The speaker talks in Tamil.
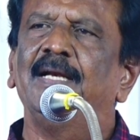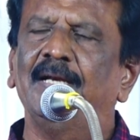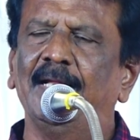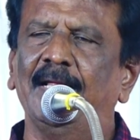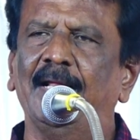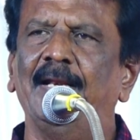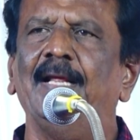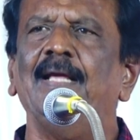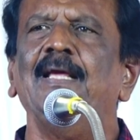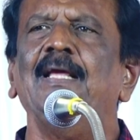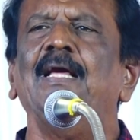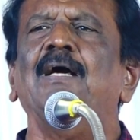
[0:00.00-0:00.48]

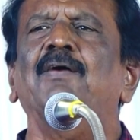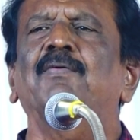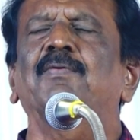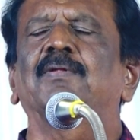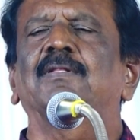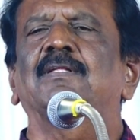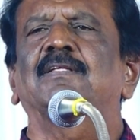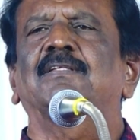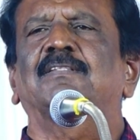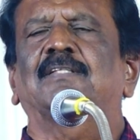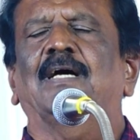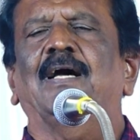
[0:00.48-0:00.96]
நிறைய
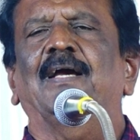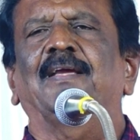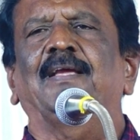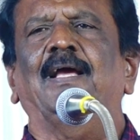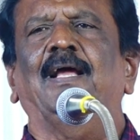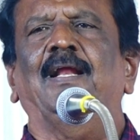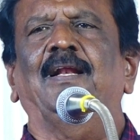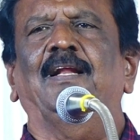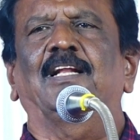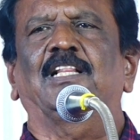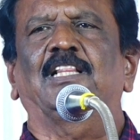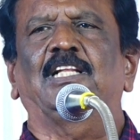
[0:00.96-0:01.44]
வந்து
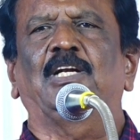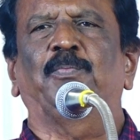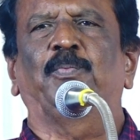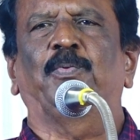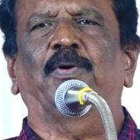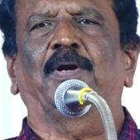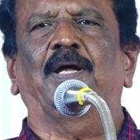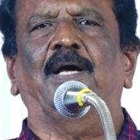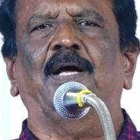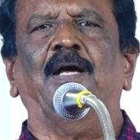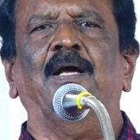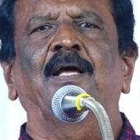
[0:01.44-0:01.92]
சாயங்கால நேரத்தில்
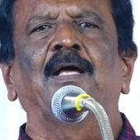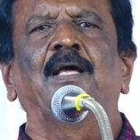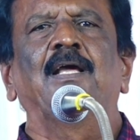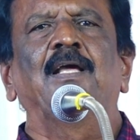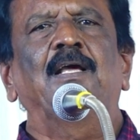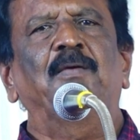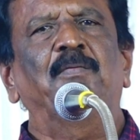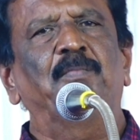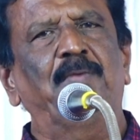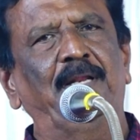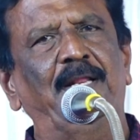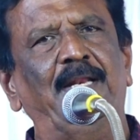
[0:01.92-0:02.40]
போனால்
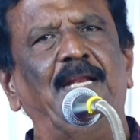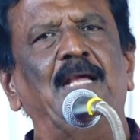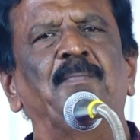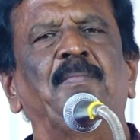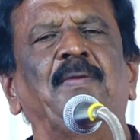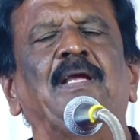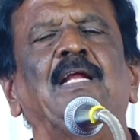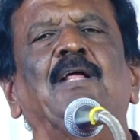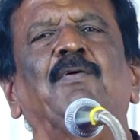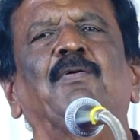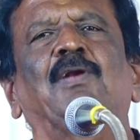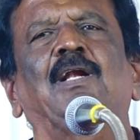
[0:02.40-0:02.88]
நிறைய
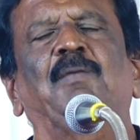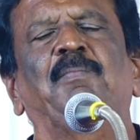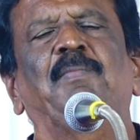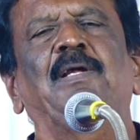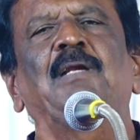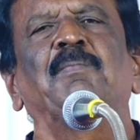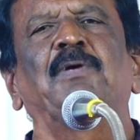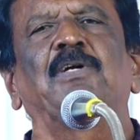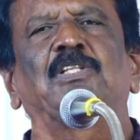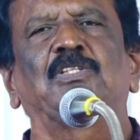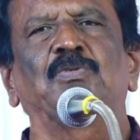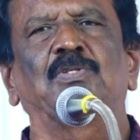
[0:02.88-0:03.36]
மீனவர்கள்
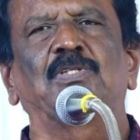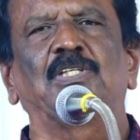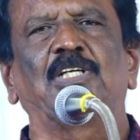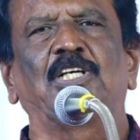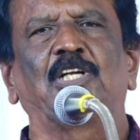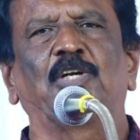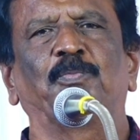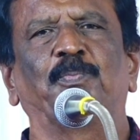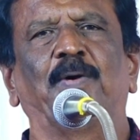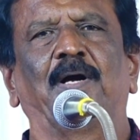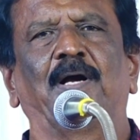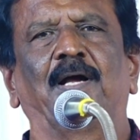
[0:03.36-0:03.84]
மீன் பிடிச்சி
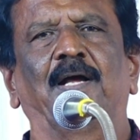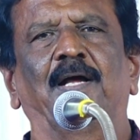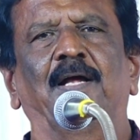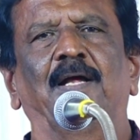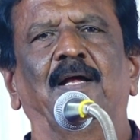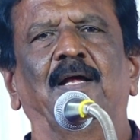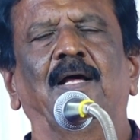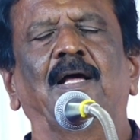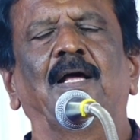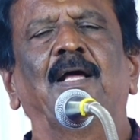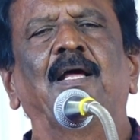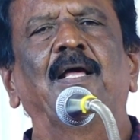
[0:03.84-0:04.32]
விற்றுக்கிட்டு இருப்பாங்க
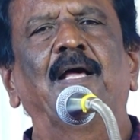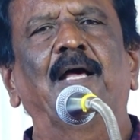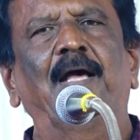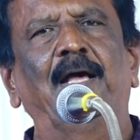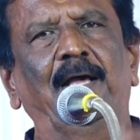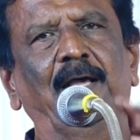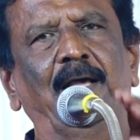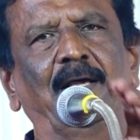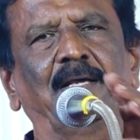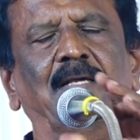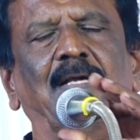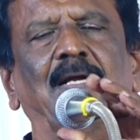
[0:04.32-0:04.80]

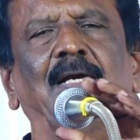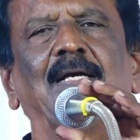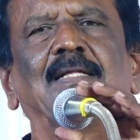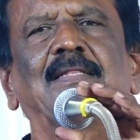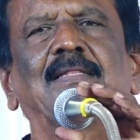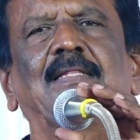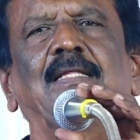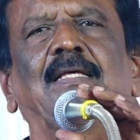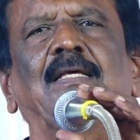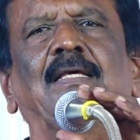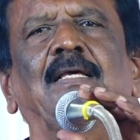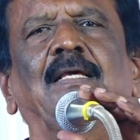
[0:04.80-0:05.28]

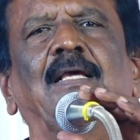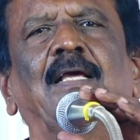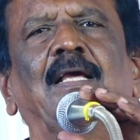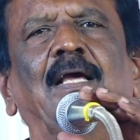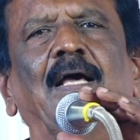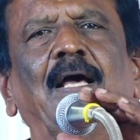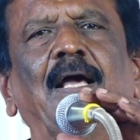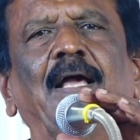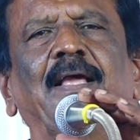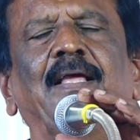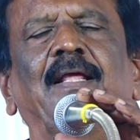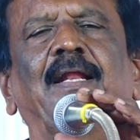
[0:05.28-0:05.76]
கெளுத்தி
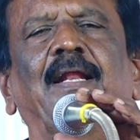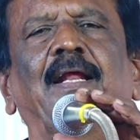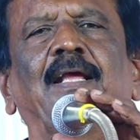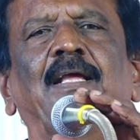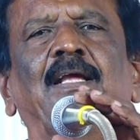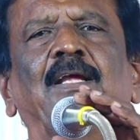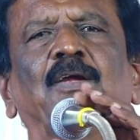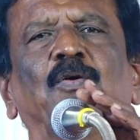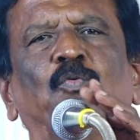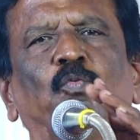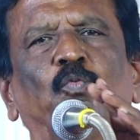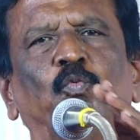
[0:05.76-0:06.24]
ஐரை
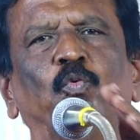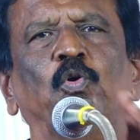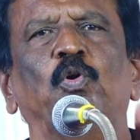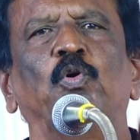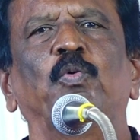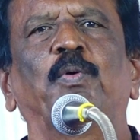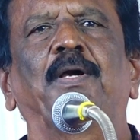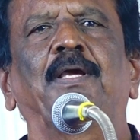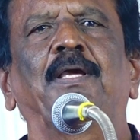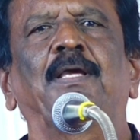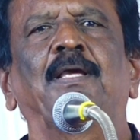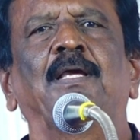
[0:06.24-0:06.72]

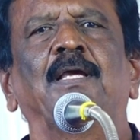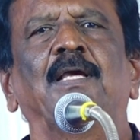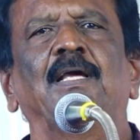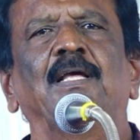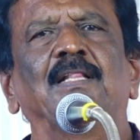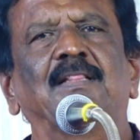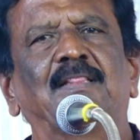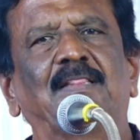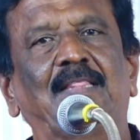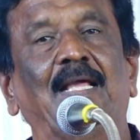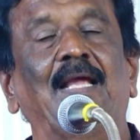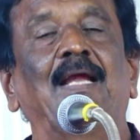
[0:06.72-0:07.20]
உளுவை
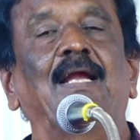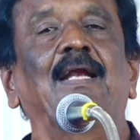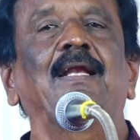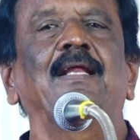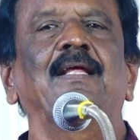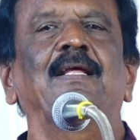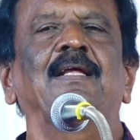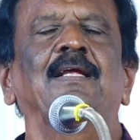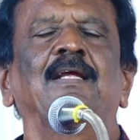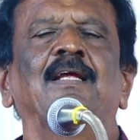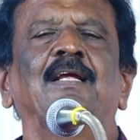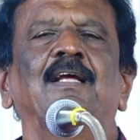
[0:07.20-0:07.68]

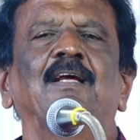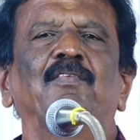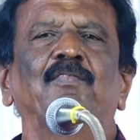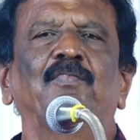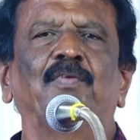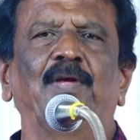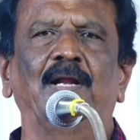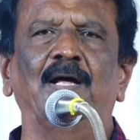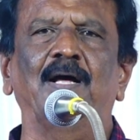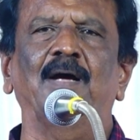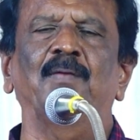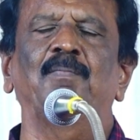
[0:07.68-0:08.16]
தேலி
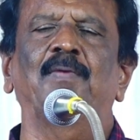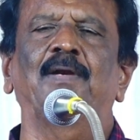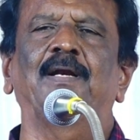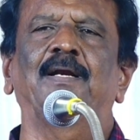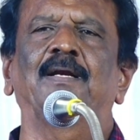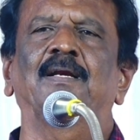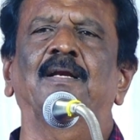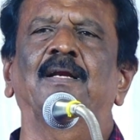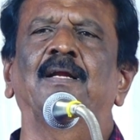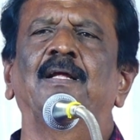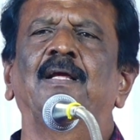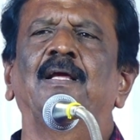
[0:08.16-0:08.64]

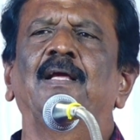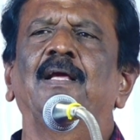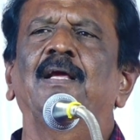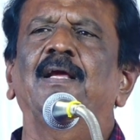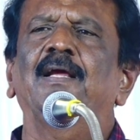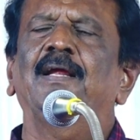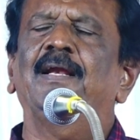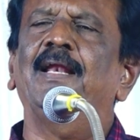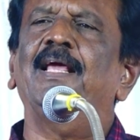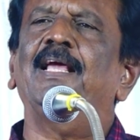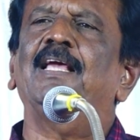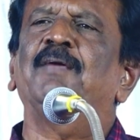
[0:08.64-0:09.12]
விராமின்
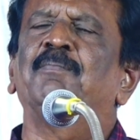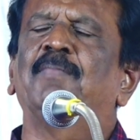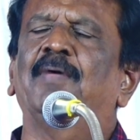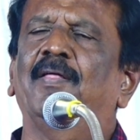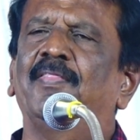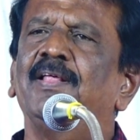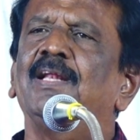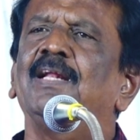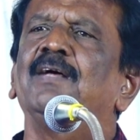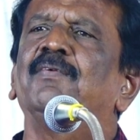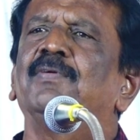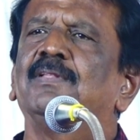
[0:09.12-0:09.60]
இன்றைக்கி
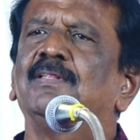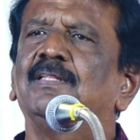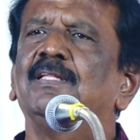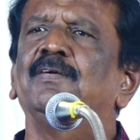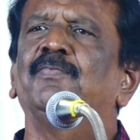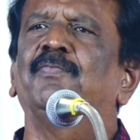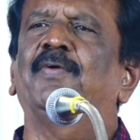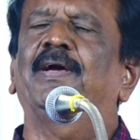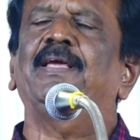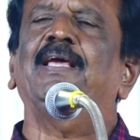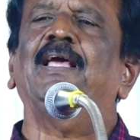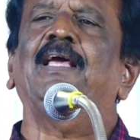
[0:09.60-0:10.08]
மதுரை வந்து
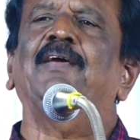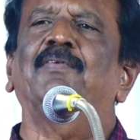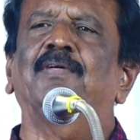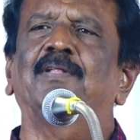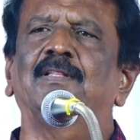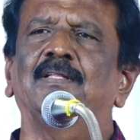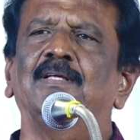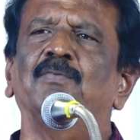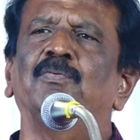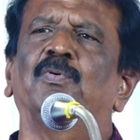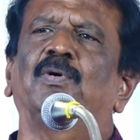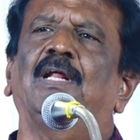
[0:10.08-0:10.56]
வையை
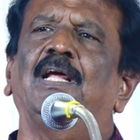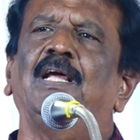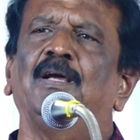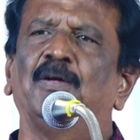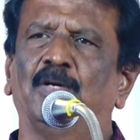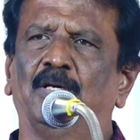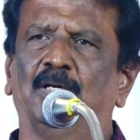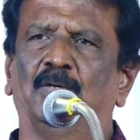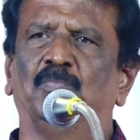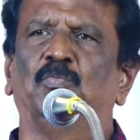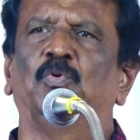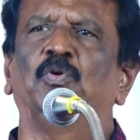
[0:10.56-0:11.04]
வந்து ஒரே
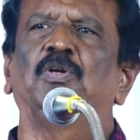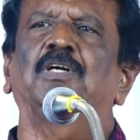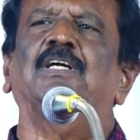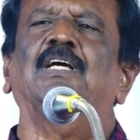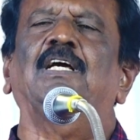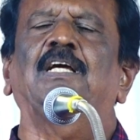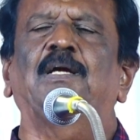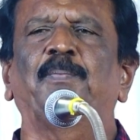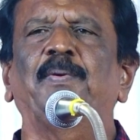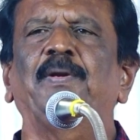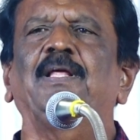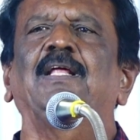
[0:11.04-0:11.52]

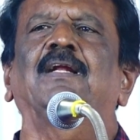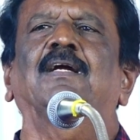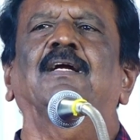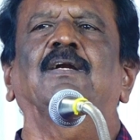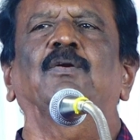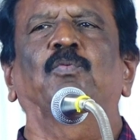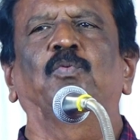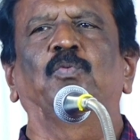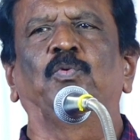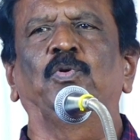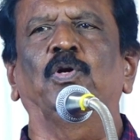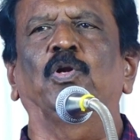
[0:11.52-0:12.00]
முழுக்க எப்படி
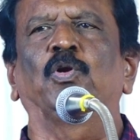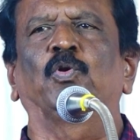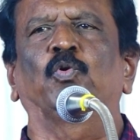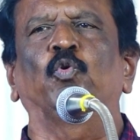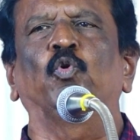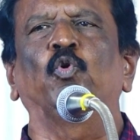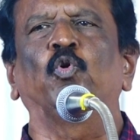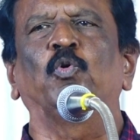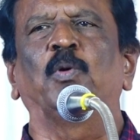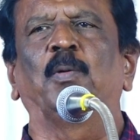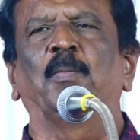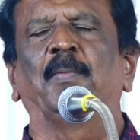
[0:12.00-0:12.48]
இருக்குன்னு இன்னொரு
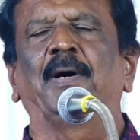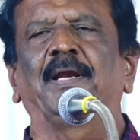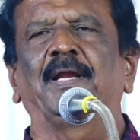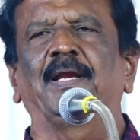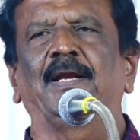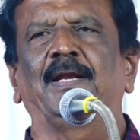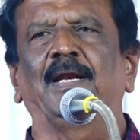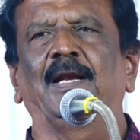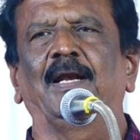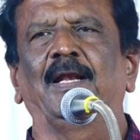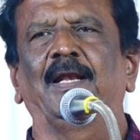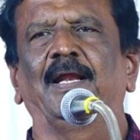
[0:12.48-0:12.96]
கூவமாக
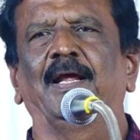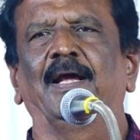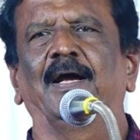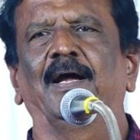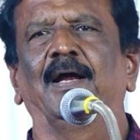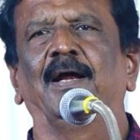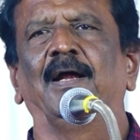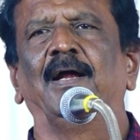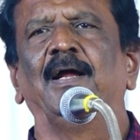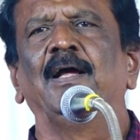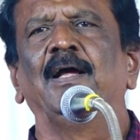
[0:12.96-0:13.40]
மாறிக்கிட்டு இருக்கு இல்லையா